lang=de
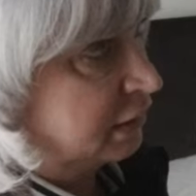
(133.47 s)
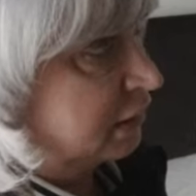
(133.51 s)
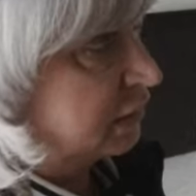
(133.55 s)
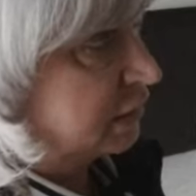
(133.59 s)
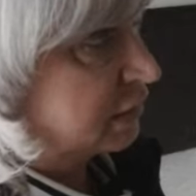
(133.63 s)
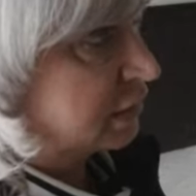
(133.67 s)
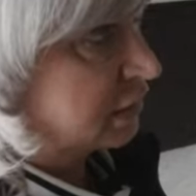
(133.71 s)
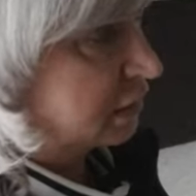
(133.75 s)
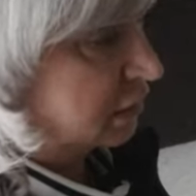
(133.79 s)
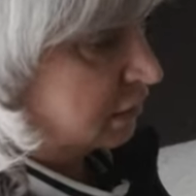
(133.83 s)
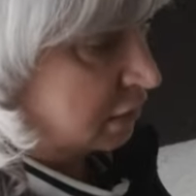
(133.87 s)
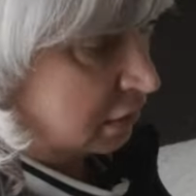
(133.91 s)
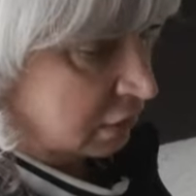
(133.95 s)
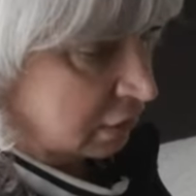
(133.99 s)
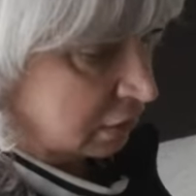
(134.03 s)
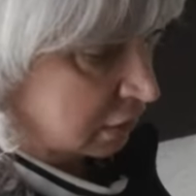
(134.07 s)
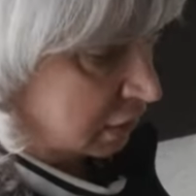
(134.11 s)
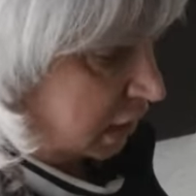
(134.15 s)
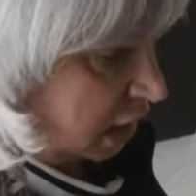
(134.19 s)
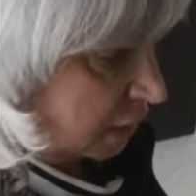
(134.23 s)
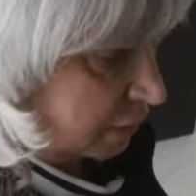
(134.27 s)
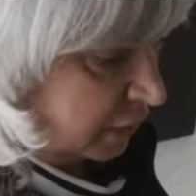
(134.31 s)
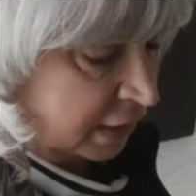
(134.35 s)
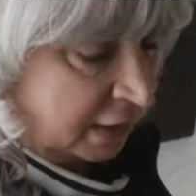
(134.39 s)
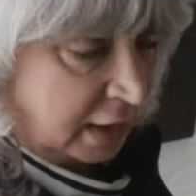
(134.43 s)
Das äh,
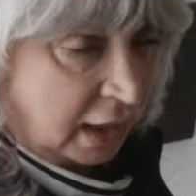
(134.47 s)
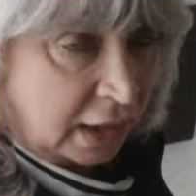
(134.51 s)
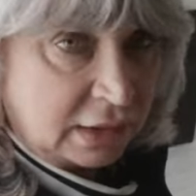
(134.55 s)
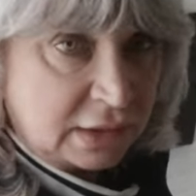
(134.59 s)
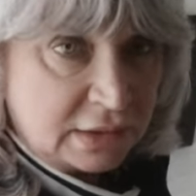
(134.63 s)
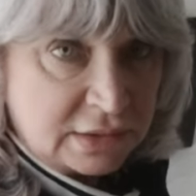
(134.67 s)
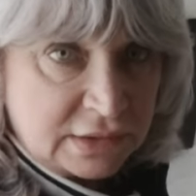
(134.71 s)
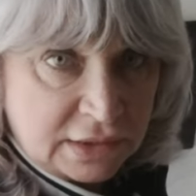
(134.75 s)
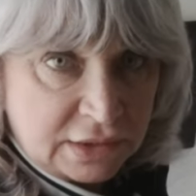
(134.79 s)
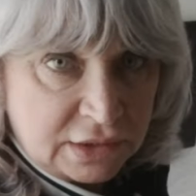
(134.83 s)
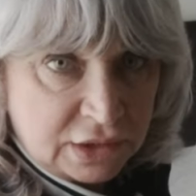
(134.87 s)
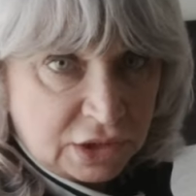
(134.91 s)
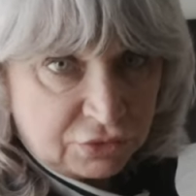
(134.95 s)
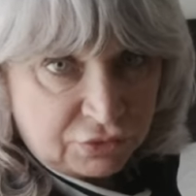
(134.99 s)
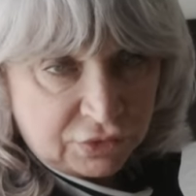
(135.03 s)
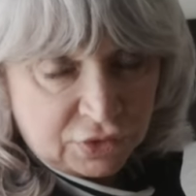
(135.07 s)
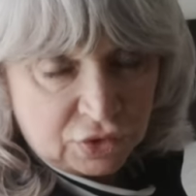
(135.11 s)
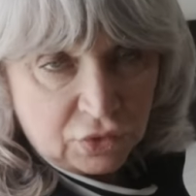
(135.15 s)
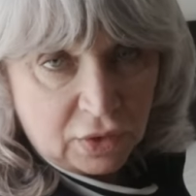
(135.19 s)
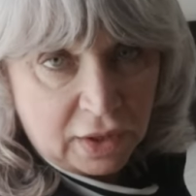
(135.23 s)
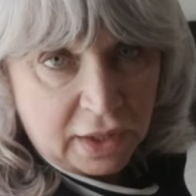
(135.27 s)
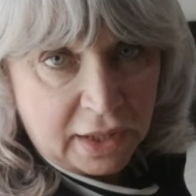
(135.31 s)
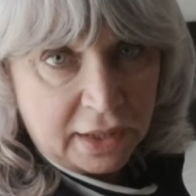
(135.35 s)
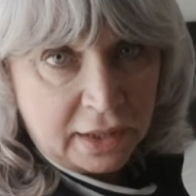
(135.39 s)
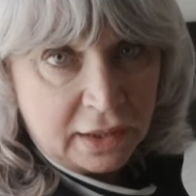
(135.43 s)
kann man alles
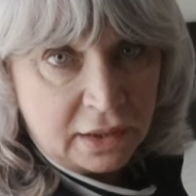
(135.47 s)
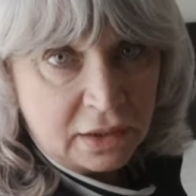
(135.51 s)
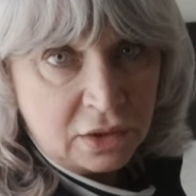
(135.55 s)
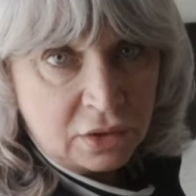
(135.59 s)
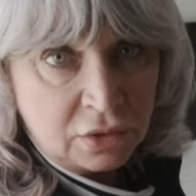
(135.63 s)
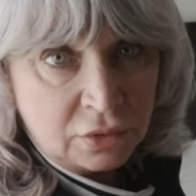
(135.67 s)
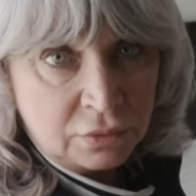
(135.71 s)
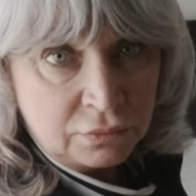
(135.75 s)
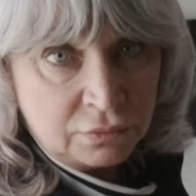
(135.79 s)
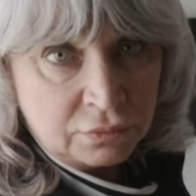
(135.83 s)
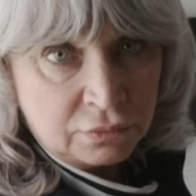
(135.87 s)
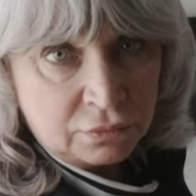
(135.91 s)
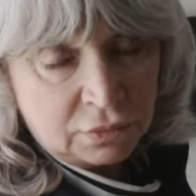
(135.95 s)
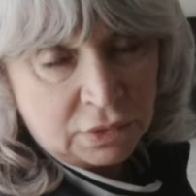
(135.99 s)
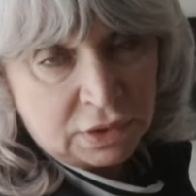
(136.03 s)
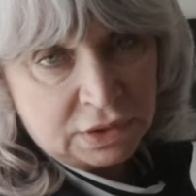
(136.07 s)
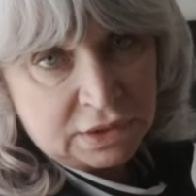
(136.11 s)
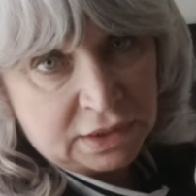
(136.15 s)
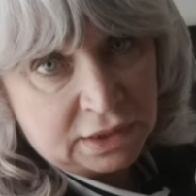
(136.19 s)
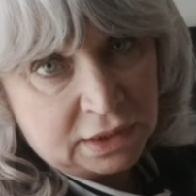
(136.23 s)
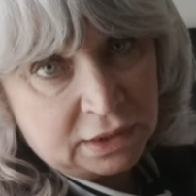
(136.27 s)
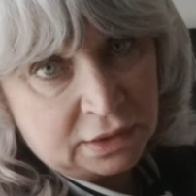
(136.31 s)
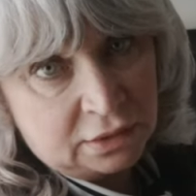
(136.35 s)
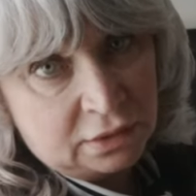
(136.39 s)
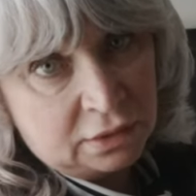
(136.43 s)
individuell mit
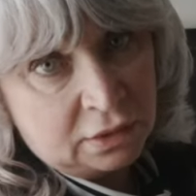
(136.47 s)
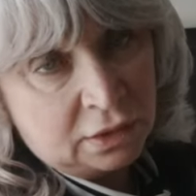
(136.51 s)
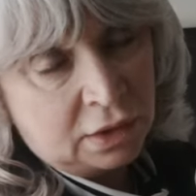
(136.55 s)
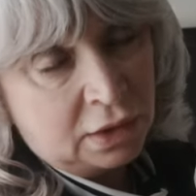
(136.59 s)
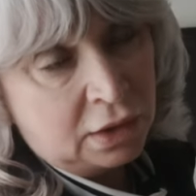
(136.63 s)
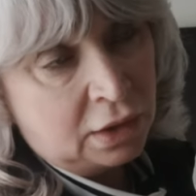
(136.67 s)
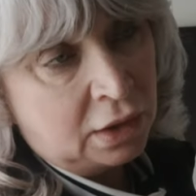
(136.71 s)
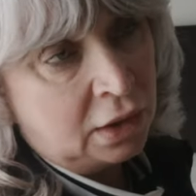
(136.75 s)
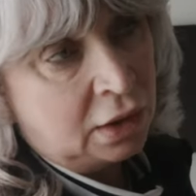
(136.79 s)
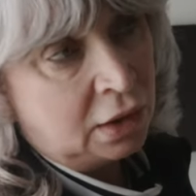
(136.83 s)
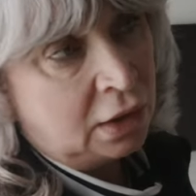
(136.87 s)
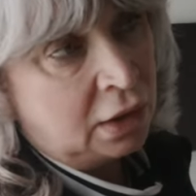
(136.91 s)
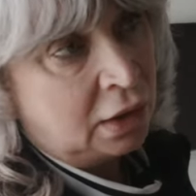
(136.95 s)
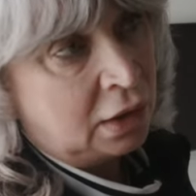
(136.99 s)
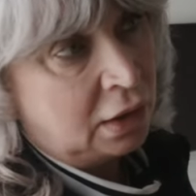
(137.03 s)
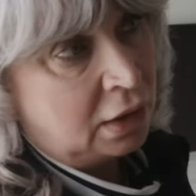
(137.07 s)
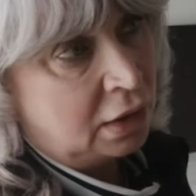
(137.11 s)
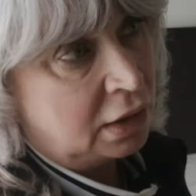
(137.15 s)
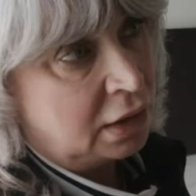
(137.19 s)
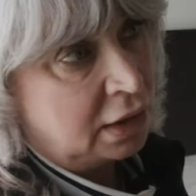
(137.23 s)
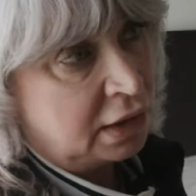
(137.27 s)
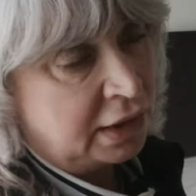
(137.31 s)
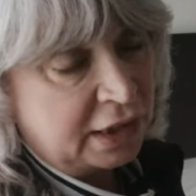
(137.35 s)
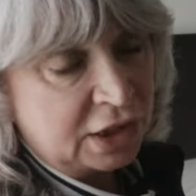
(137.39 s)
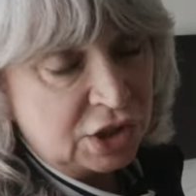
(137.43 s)
denen
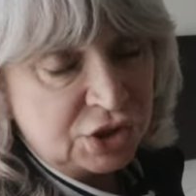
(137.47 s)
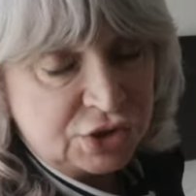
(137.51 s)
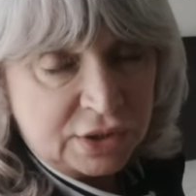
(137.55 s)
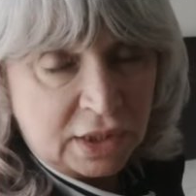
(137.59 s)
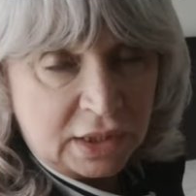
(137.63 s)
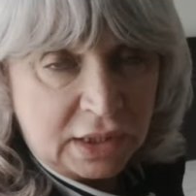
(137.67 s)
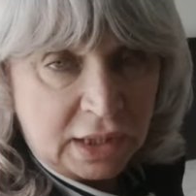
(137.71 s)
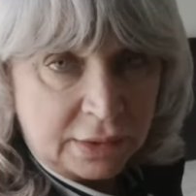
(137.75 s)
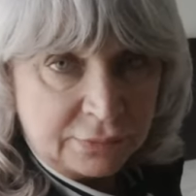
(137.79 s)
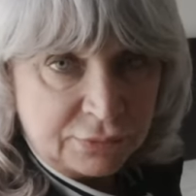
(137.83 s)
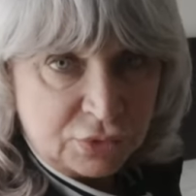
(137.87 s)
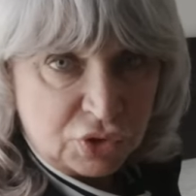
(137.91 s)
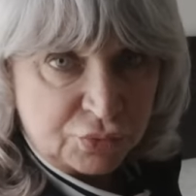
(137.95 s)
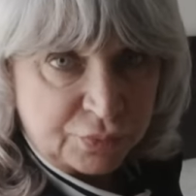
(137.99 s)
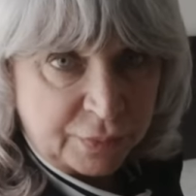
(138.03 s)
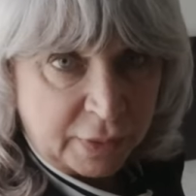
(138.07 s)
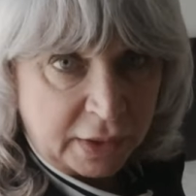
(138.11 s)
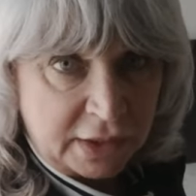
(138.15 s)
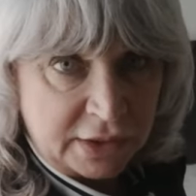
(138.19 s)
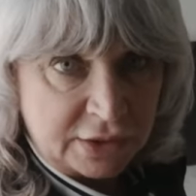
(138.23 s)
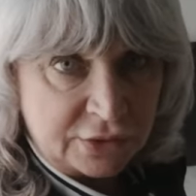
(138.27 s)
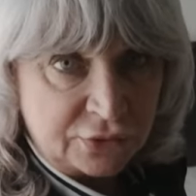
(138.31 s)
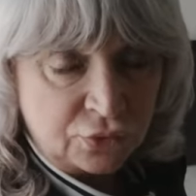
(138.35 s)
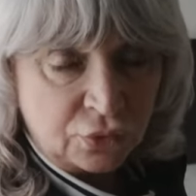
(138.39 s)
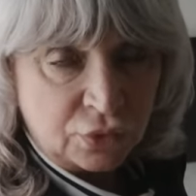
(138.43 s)
äh, Herstellern
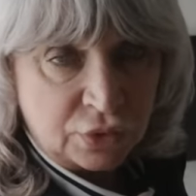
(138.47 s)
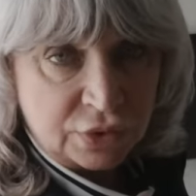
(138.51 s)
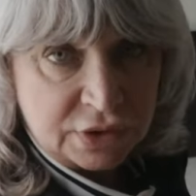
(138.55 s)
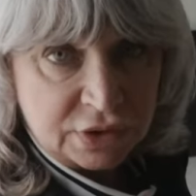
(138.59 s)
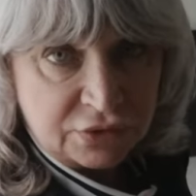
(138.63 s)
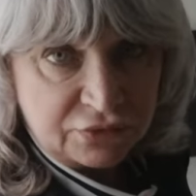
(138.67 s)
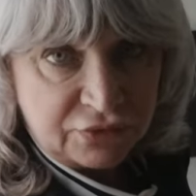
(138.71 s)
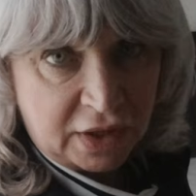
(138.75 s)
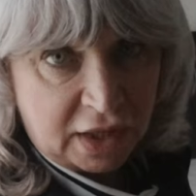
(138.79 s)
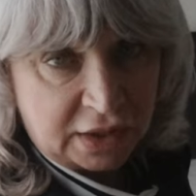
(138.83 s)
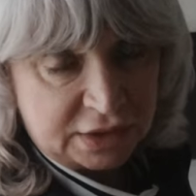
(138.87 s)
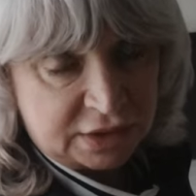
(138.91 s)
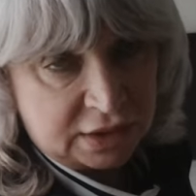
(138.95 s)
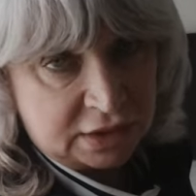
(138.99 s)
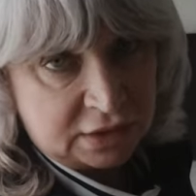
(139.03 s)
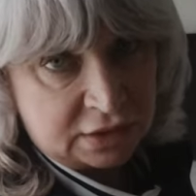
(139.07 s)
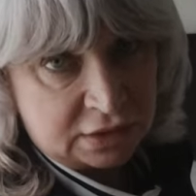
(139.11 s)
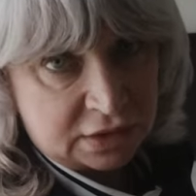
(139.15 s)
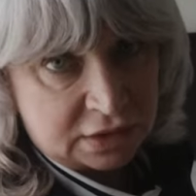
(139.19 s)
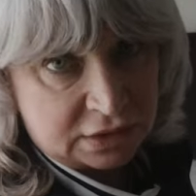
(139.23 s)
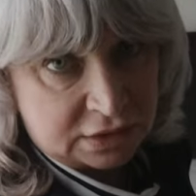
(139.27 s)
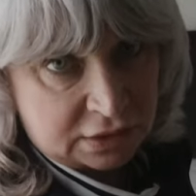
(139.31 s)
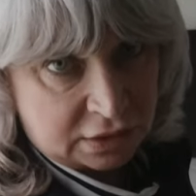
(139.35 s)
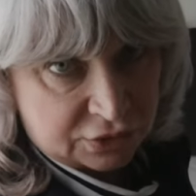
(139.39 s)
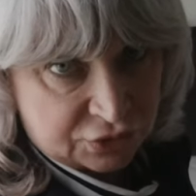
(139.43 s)
besprechen und die fertigen
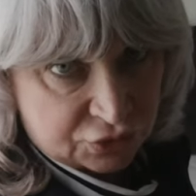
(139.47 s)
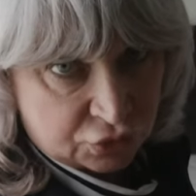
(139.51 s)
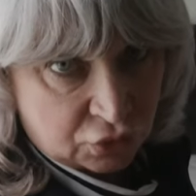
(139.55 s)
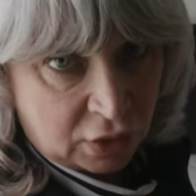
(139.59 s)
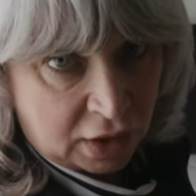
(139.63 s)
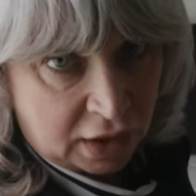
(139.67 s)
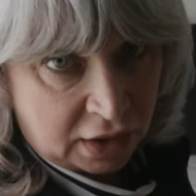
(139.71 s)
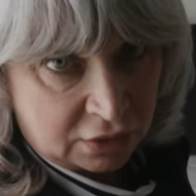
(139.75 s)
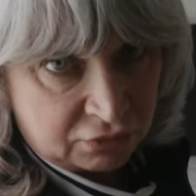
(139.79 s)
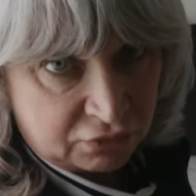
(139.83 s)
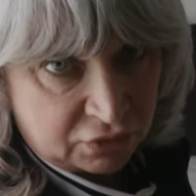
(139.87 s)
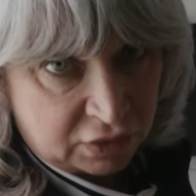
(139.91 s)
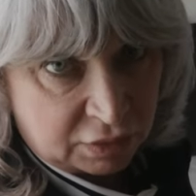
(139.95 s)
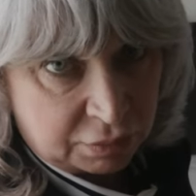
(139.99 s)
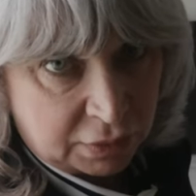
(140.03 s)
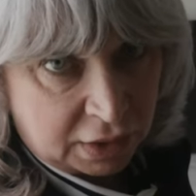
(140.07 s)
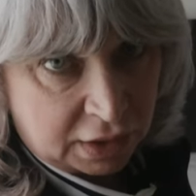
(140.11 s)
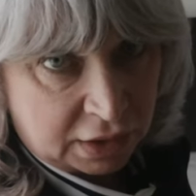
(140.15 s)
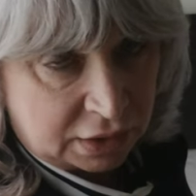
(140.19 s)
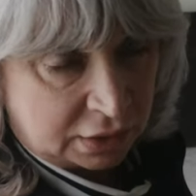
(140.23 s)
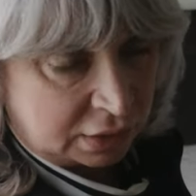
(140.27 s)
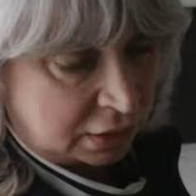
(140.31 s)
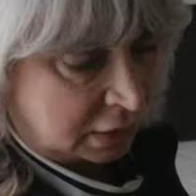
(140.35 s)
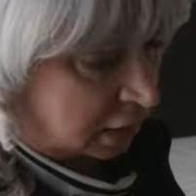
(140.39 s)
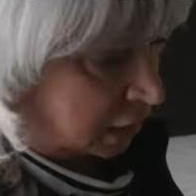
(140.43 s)
das dann so an, wie
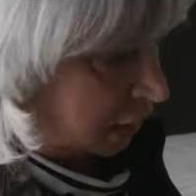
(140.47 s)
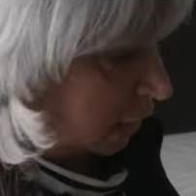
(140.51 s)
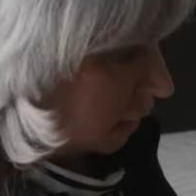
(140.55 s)
man